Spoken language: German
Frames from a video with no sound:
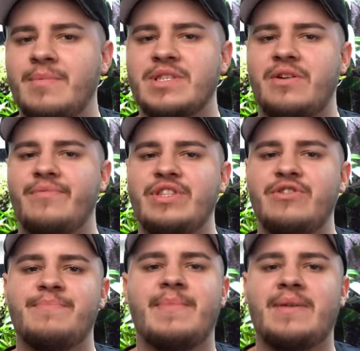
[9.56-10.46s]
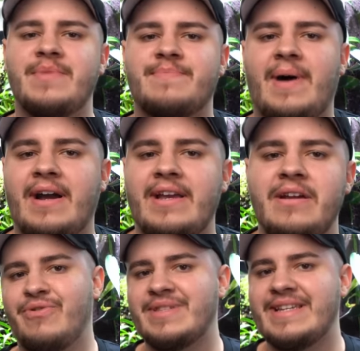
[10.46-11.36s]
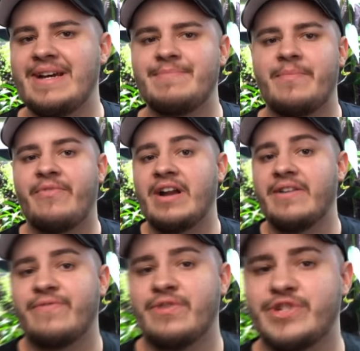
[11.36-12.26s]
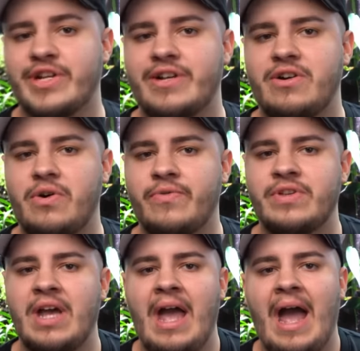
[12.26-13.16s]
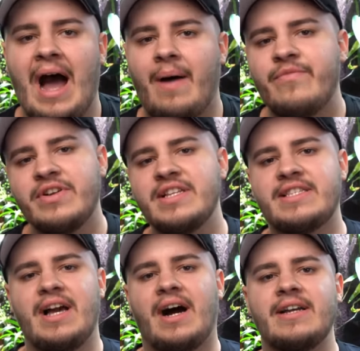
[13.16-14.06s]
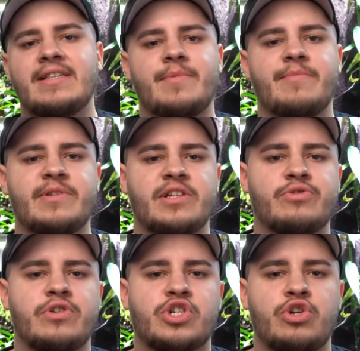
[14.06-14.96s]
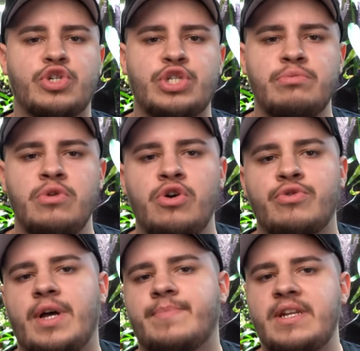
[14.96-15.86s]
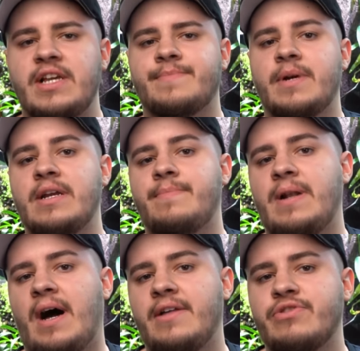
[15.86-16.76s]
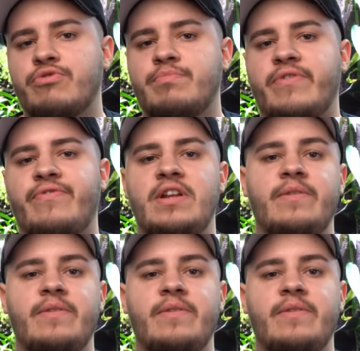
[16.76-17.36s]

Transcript: willkommen zu einem Video. Mein Name ist Bachi und ich habe mir Pfeilgiftfrösche gekauft. Anfang des Jahres habe ich mich dazu entschlossen und habe dann erstmal geplant und mich viel